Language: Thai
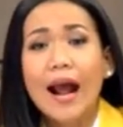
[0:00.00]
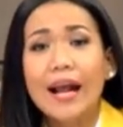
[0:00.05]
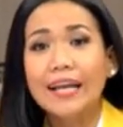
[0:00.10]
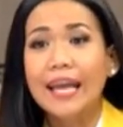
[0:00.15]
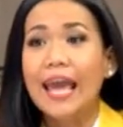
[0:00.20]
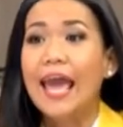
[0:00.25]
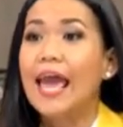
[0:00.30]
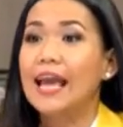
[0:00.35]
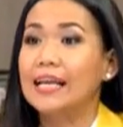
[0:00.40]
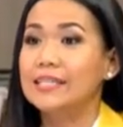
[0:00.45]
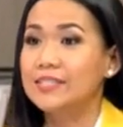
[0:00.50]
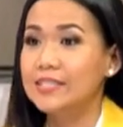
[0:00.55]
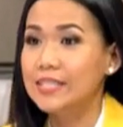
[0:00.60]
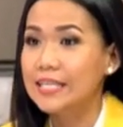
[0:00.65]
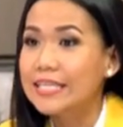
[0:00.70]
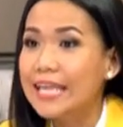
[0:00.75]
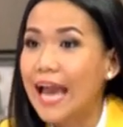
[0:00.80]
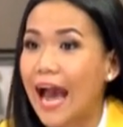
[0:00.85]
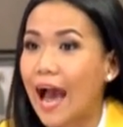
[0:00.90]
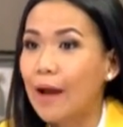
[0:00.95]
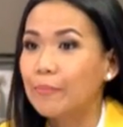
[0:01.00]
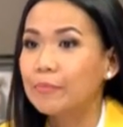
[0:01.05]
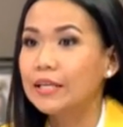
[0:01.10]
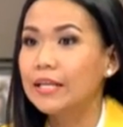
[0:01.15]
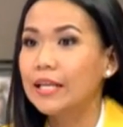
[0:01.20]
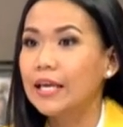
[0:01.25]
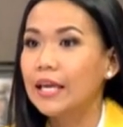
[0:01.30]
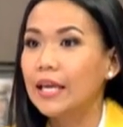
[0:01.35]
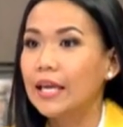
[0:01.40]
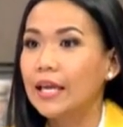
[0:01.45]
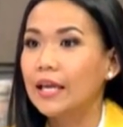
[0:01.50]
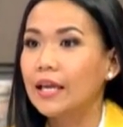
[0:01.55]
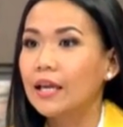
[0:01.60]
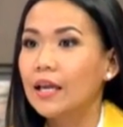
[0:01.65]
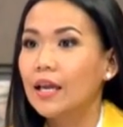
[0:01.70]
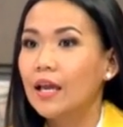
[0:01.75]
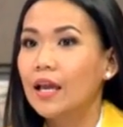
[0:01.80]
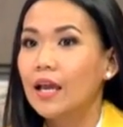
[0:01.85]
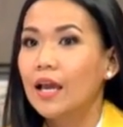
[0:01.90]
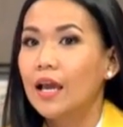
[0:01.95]
รักแห่งสยามนั่นเอง
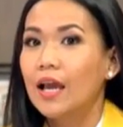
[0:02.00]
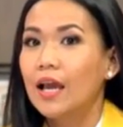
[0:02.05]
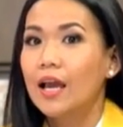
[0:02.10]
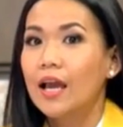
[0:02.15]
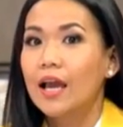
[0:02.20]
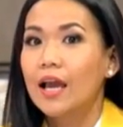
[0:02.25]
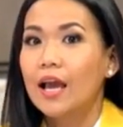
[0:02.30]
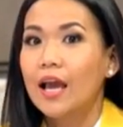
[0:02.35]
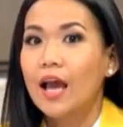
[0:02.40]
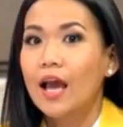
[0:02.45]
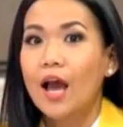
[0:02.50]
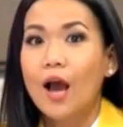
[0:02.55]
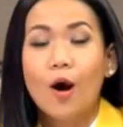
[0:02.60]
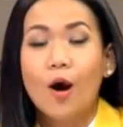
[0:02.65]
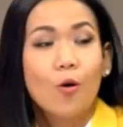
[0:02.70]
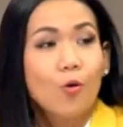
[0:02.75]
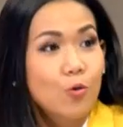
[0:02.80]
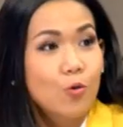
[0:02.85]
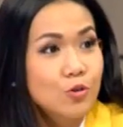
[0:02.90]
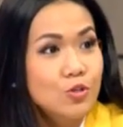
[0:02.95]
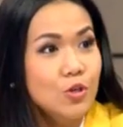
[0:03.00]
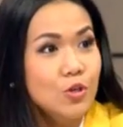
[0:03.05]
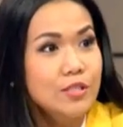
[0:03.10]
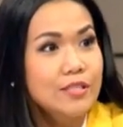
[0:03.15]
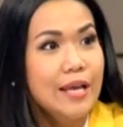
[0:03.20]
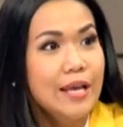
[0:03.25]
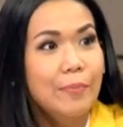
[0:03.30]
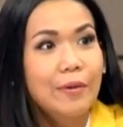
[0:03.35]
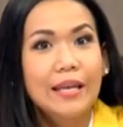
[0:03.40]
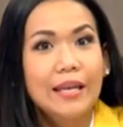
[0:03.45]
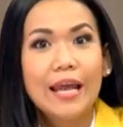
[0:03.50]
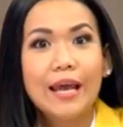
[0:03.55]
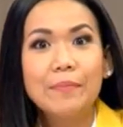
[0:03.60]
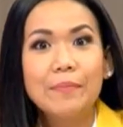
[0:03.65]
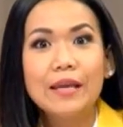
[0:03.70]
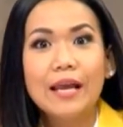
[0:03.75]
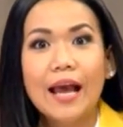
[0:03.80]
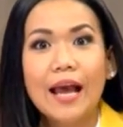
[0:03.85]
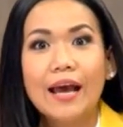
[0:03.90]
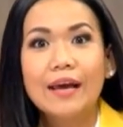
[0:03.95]
คุณจดจำกันได้
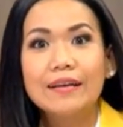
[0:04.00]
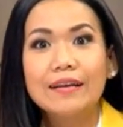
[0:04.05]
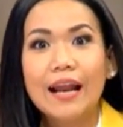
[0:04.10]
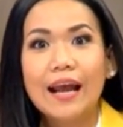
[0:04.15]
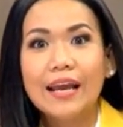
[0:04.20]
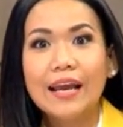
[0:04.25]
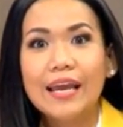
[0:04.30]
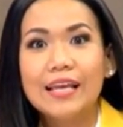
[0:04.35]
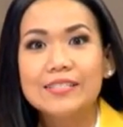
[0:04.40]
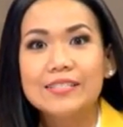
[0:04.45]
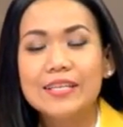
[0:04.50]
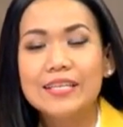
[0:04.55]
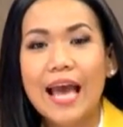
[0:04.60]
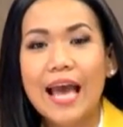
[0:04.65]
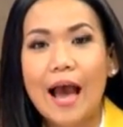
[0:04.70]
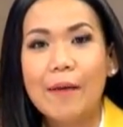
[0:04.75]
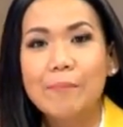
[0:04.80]
ไหมคะรักแห่งส